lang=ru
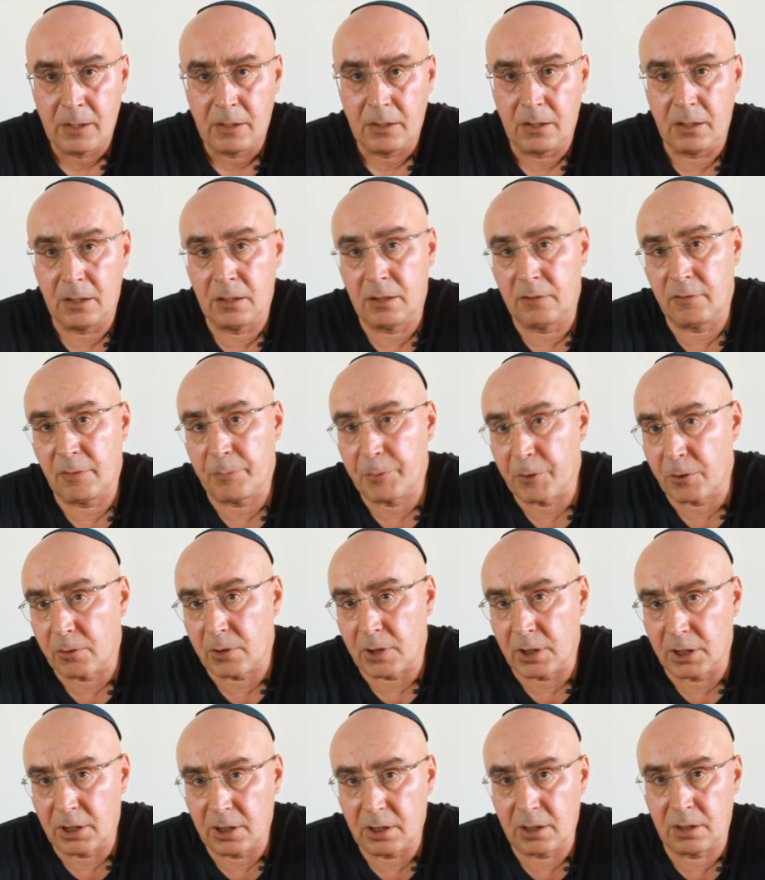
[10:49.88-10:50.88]
А,
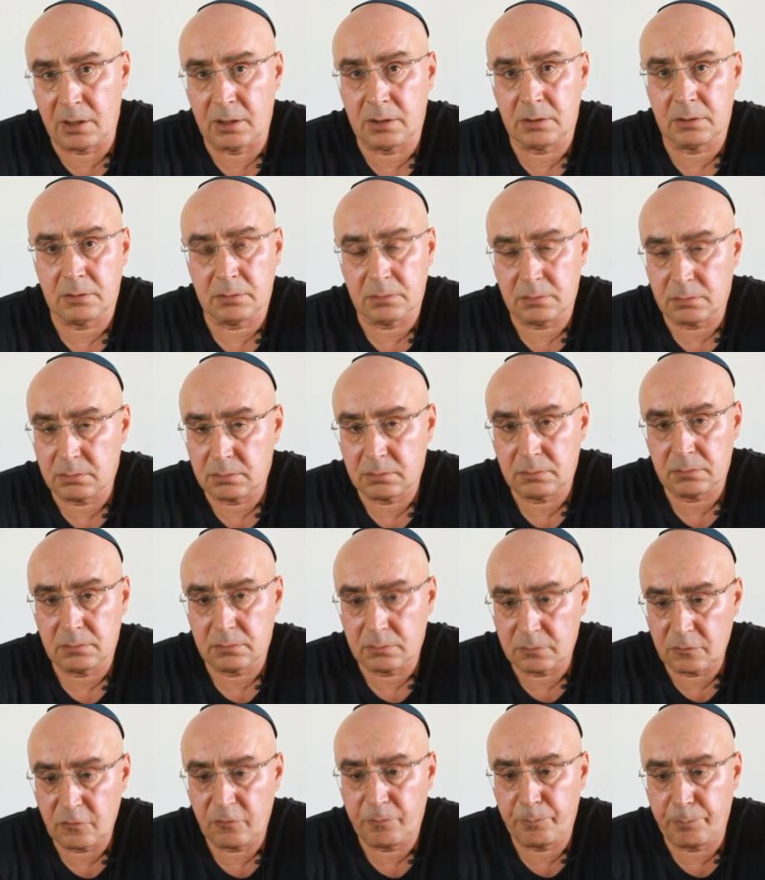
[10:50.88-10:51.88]
во-первых, она
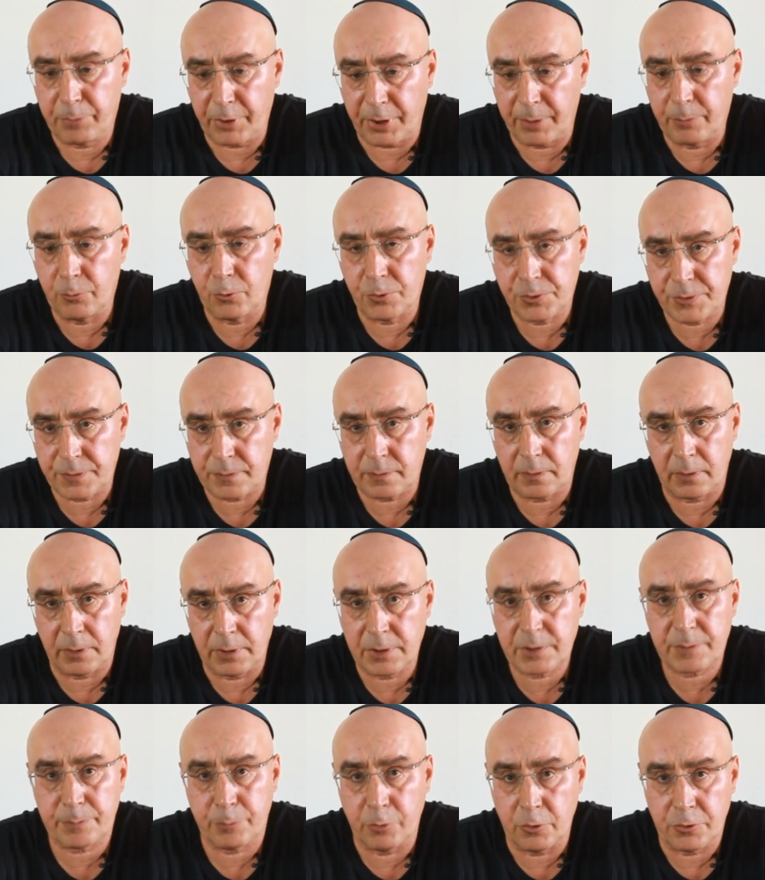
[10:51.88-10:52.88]
э, преимущественно
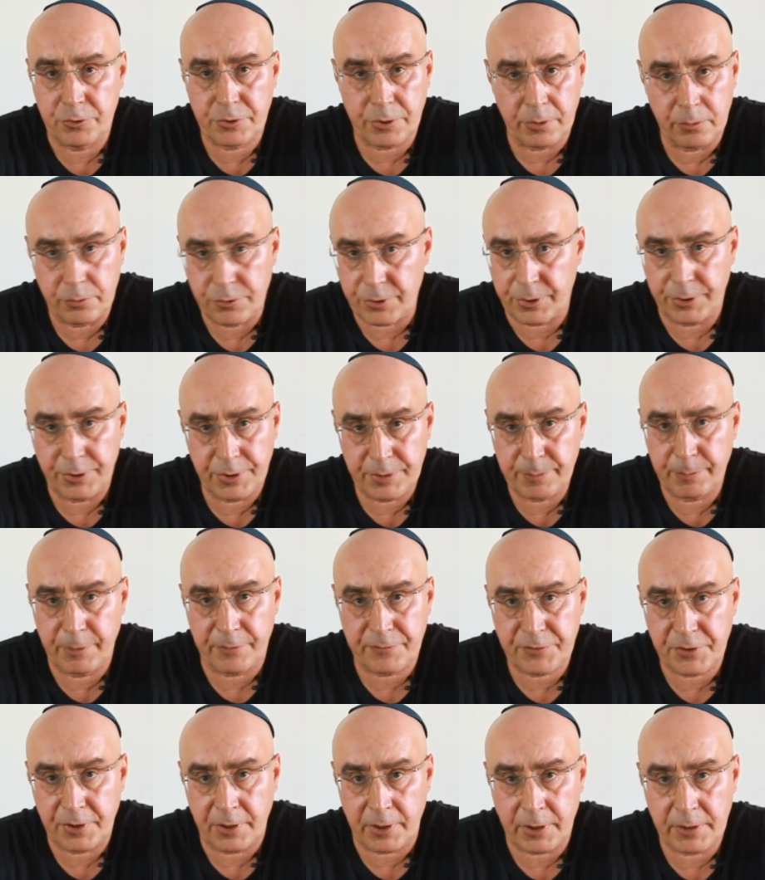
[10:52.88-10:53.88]
из Польши, уже не из
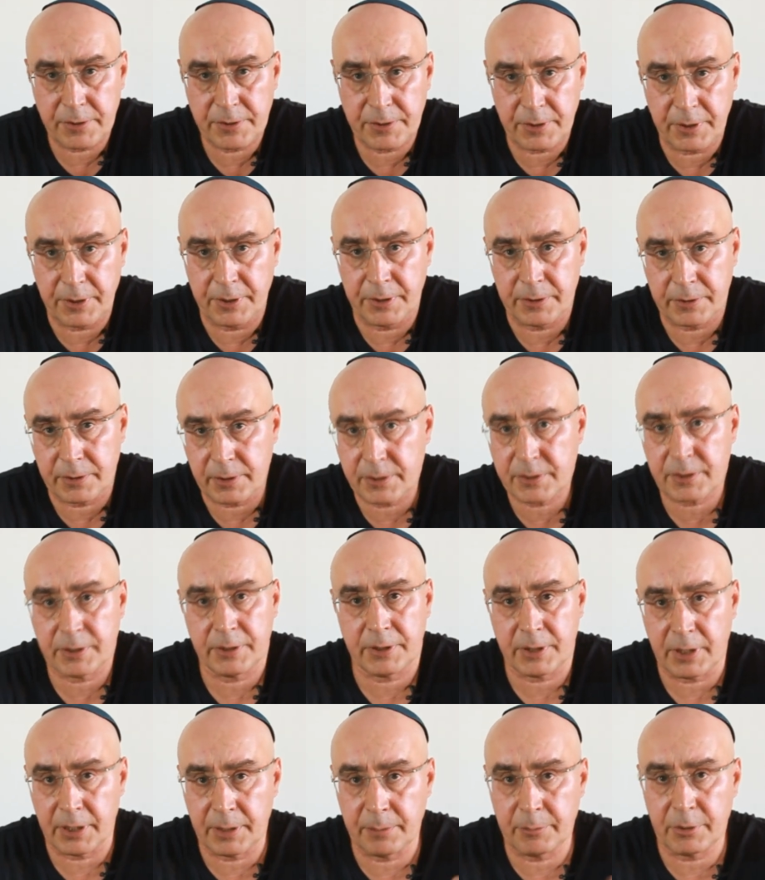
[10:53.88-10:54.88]
бывшей России, так
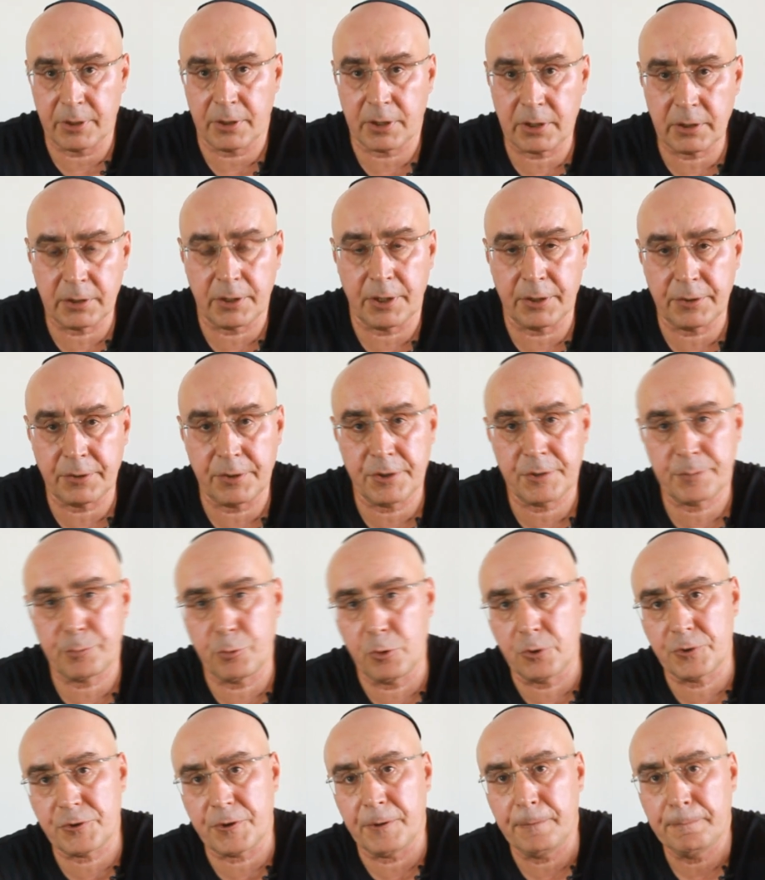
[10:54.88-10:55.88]
сказать, а именно конкретно из
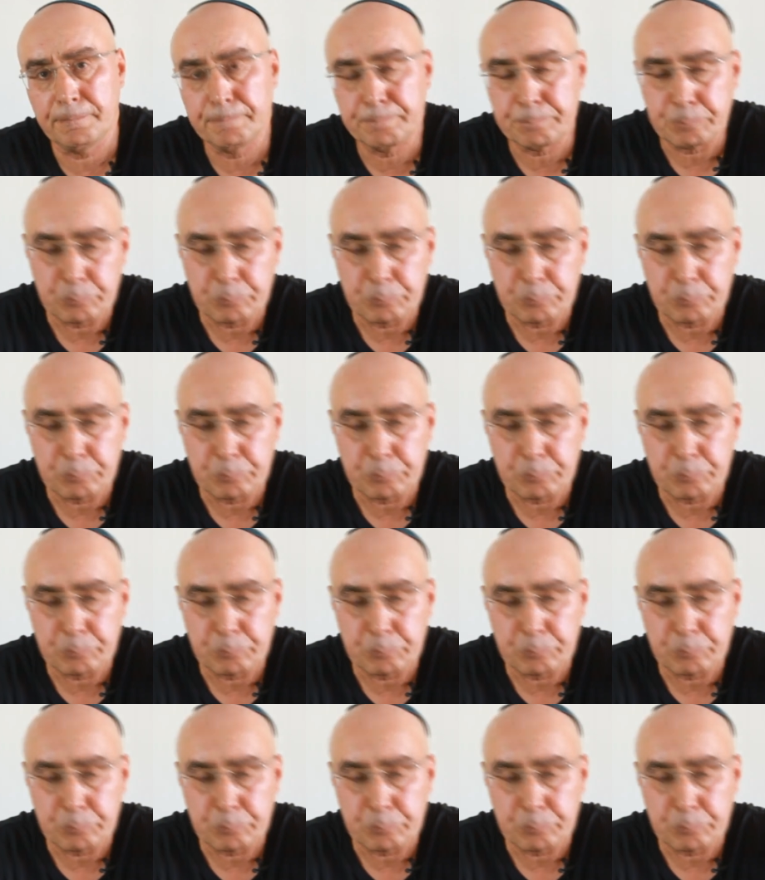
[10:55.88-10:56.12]
Польши